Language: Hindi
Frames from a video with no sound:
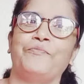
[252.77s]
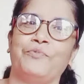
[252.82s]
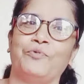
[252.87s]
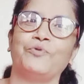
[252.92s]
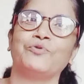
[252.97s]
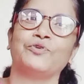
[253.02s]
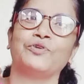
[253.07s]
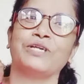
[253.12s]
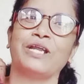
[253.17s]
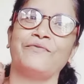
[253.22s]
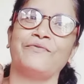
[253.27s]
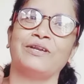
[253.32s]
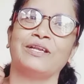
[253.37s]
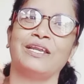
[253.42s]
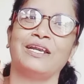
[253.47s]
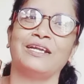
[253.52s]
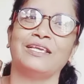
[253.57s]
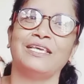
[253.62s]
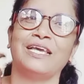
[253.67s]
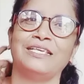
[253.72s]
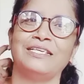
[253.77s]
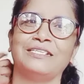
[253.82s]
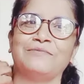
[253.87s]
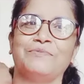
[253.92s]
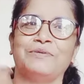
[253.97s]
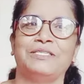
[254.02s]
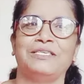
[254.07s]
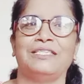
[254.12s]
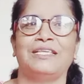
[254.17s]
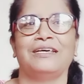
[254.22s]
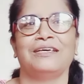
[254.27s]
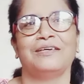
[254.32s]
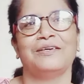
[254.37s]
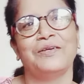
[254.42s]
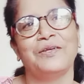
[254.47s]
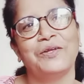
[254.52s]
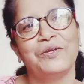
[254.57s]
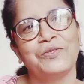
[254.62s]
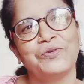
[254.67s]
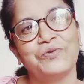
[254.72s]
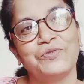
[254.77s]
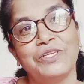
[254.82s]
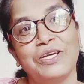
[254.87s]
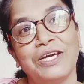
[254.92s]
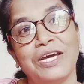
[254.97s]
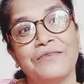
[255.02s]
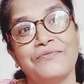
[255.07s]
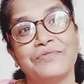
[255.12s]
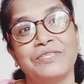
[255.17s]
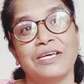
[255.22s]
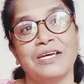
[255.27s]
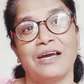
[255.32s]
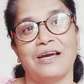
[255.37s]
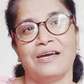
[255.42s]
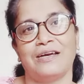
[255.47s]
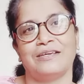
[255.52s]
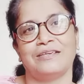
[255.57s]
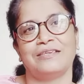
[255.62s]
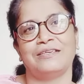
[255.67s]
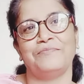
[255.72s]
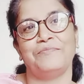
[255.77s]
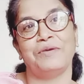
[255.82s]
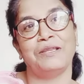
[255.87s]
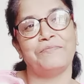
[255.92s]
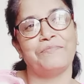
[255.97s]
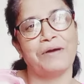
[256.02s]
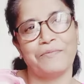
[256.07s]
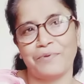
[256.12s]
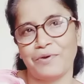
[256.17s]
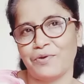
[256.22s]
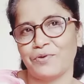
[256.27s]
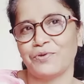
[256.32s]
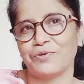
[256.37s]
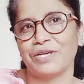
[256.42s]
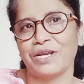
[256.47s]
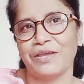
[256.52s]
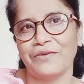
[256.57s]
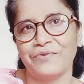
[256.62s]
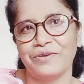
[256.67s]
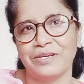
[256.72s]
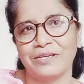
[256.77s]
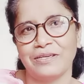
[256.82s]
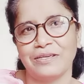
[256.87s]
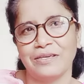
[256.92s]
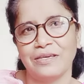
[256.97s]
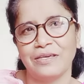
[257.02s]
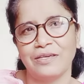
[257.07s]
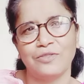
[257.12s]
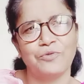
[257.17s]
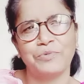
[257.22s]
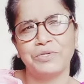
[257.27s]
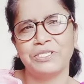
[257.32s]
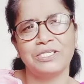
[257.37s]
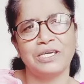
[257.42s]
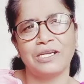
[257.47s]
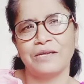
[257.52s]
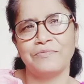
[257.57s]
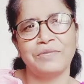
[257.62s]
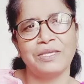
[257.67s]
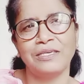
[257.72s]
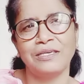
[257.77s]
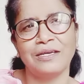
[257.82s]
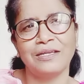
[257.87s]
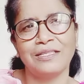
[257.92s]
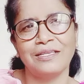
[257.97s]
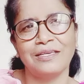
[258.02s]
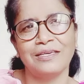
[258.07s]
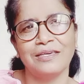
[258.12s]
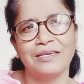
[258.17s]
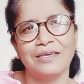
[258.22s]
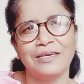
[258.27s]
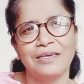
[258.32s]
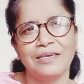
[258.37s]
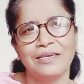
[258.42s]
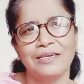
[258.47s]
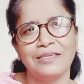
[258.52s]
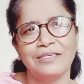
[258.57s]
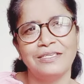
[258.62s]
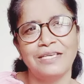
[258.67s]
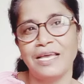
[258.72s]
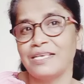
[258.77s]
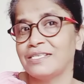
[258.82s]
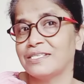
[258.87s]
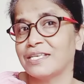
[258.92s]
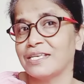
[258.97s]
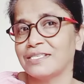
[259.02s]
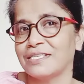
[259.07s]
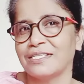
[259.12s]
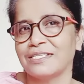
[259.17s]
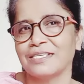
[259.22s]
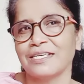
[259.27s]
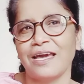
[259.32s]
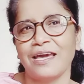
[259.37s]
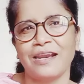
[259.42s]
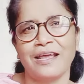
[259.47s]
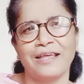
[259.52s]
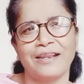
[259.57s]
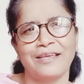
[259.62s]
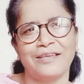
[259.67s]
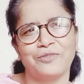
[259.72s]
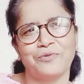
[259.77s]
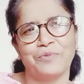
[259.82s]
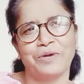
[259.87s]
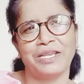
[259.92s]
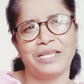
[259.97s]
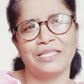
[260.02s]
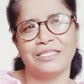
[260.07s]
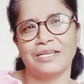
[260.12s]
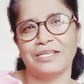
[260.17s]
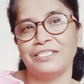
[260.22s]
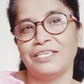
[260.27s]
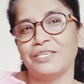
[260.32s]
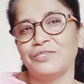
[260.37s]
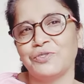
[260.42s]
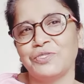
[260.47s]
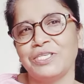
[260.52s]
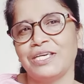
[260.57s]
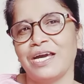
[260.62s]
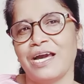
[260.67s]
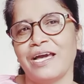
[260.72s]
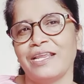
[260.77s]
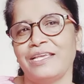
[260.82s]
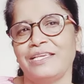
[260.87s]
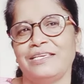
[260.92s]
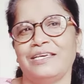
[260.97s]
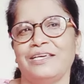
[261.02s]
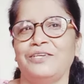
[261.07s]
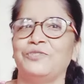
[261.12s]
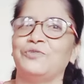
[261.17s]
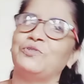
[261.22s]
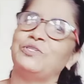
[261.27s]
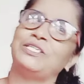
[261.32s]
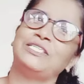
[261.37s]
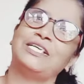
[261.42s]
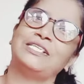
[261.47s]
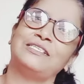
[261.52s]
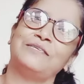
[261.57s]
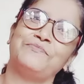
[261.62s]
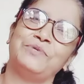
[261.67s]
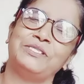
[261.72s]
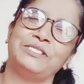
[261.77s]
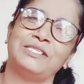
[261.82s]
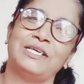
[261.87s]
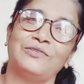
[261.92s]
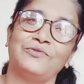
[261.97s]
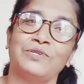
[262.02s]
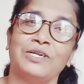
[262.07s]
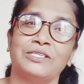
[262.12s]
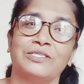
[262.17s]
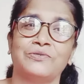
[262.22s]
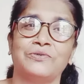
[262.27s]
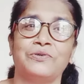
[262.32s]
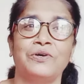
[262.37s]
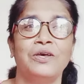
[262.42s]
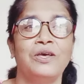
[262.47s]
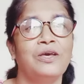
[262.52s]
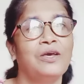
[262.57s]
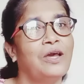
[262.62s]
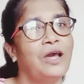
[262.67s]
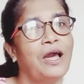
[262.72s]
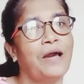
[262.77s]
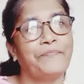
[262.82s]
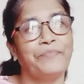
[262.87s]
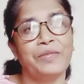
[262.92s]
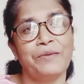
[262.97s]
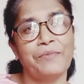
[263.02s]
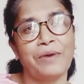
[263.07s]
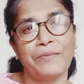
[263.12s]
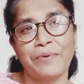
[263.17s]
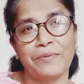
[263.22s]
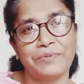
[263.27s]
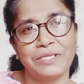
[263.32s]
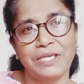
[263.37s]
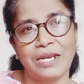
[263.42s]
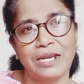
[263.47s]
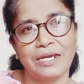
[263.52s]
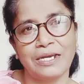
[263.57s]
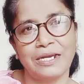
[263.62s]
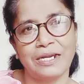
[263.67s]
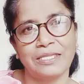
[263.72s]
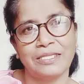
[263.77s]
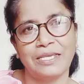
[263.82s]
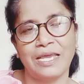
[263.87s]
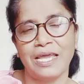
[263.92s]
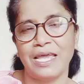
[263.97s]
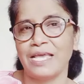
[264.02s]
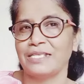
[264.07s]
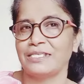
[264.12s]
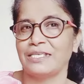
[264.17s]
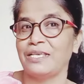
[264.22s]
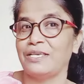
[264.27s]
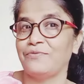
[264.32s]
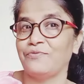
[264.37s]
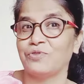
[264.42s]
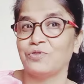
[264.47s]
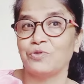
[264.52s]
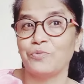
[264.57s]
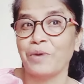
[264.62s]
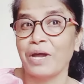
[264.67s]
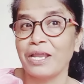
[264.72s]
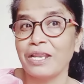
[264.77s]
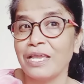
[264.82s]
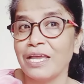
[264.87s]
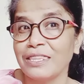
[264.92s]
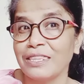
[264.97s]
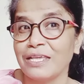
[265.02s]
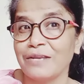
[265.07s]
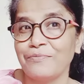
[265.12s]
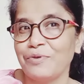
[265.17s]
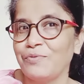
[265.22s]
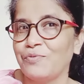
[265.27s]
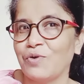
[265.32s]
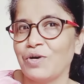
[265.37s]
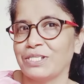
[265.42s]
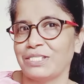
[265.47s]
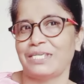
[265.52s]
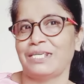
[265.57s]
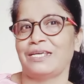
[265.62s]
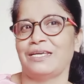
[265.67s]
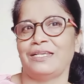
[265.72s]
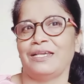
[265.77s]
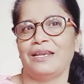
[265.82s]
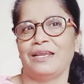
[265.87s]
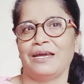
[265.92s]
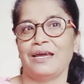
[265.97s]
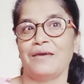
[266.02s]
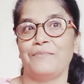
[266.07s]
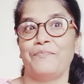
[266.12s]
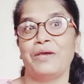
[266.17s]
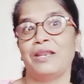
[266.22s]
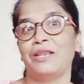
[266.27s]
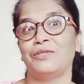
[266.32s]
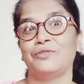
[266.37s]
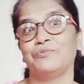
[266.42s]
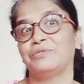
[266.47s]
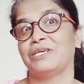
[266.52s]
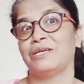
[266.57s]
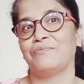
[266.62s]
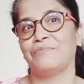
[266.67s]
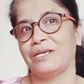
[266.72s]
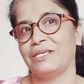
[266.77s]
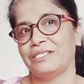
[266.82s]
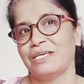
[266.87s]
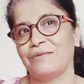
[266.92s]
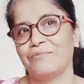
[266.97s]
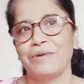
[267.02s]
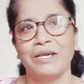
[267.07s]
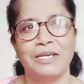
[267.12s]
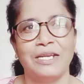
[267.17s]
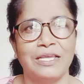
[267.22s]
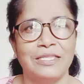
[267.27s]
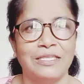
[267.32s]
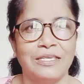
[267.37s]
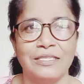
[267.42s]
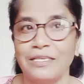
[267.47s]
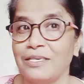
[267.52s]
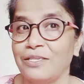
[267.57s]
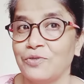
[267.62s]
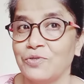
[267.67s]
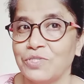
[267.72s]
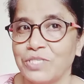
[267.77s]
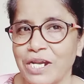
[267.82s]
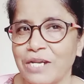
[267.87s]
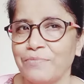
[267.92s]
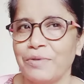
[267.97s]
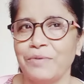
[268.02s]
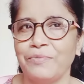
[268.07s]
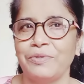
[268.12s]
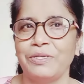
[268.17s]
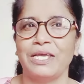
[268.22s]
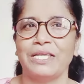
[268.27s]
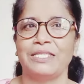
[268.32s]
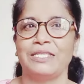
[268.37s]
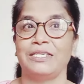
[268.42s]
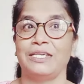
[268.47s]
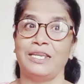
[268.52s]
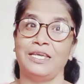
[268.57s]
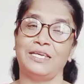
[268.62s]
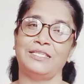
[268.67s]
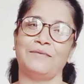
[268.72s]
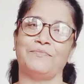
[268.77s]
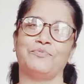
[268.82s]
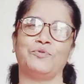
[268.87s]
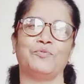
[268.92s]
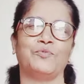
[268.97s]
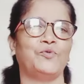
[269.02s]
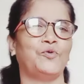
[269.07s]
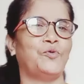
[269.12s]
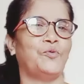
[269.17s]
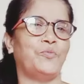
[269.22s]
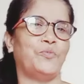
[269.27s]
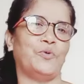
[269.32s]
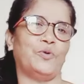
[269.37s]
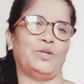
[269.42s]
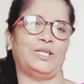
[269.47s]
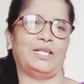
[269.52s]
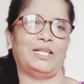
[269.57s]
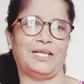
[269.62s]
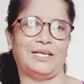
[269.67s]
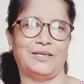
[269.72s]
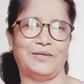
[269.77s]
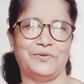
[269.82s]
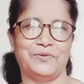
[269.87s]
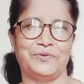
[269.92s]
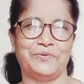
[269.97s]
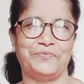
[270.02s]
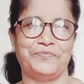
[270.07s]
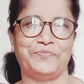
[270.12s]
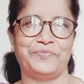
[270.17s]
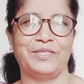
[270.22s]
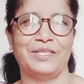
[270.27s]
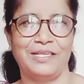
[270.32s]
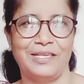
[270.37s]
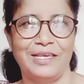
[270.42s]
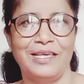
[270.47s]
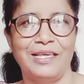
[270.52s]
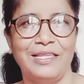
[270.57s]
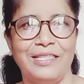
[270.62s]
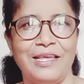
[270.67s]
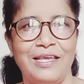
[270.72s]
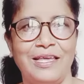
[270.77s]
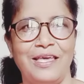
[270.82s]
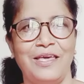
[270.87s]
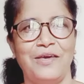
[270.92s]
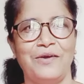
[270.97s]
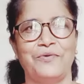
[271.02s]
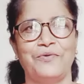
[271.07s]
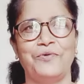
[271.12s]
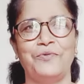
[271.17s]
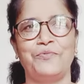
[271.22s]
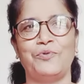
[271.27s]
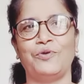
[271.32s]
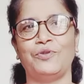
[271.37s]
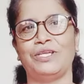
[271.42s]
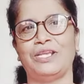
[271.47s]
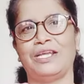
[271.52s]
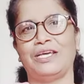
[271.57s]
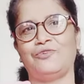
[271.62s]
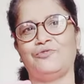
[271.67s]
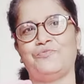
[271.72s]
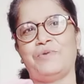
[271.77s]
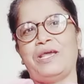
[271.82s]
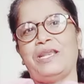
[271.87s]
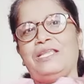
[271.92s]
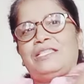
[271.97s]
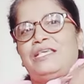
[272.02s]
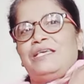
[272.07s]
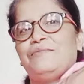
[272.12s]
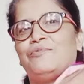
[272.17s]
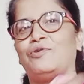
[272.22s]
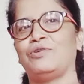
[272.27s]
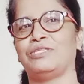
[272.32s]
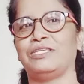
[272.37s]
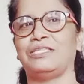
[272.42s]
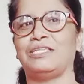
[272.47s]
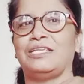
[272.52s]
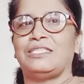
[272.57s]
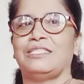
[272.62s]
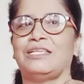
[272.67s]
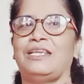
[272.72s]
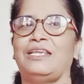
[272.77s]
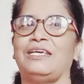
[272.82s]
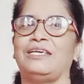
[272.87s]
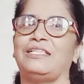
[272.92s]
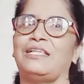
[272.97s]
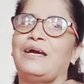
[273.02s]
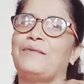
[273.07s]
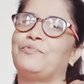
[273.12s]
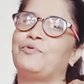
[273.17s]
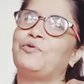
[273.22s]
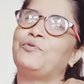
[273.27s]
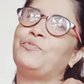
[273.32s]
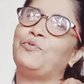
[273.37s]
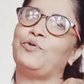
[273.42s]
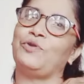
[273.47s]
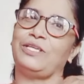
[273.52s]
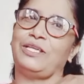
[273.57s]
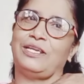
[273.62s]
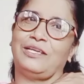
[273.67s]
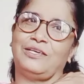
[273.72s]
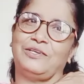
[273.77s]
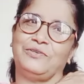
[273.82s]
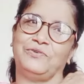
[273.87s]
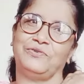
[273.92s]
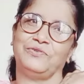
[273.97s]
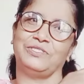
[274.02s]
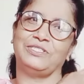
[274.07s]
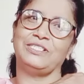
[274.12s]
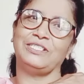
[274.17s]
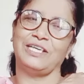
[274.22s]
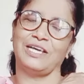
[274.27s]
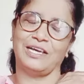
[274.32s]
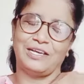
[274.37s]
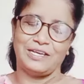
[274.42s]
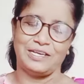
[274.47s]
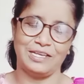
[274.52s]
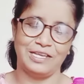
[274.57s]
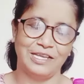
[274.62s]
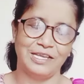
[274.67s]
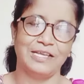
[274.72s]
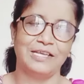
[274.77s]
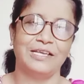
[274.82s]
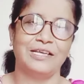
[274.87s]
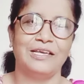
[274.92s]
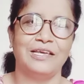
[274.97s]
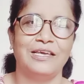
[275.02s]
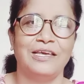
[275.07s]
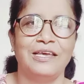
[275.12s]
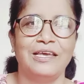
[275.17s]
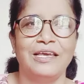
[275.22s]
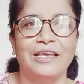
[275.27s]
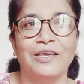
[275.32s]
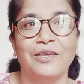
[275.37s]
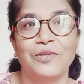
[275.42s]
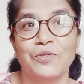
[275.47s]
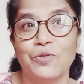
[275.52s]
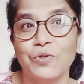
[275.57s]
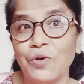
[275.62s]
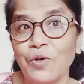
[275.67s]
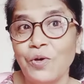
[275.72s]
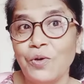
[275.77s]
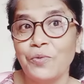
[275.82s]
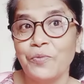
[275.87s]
ऑटो ड्राइवर की लड़की आई बनी ना तो उसने गर्व से कहा कि मेरे पापा ऑटो ड्राइवर हैं तुम्हें शर्म नहीं आती या इसके संस्कार आ रहे हैं तुम्हारे अंदर ये जो सिखा रही हैं इन्होंने जैसे पिज्ज़ा नूडल्स को अपने माँ बाप से अलग कर दिया ऐसे ही वो तुम्हारे अंदर भी वो असर आने लगा है पहले तुम शर्माई शर्माई रहती थी इनोसेंट में भी रहती थी लेकिन अब तुम खूब बोलने लगी है ना खूब बोलने लगी पहले नहीं बोलती थी इतना लेकिन अब खूब बोलने लगी जी हाँ तो